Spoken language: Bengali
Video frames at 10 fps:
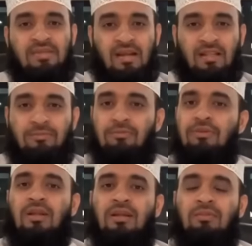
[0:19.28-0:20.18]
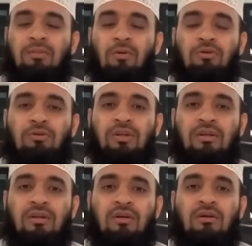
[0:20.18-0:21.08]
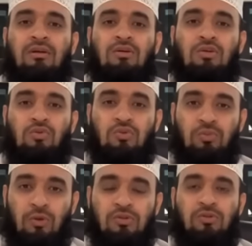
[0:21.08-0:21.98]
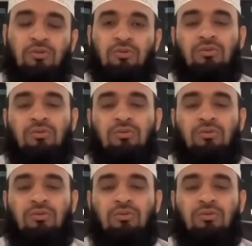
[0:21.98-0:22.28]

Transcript: জাকাত প্রদানের বা বন্টনের সুস্পষ্ট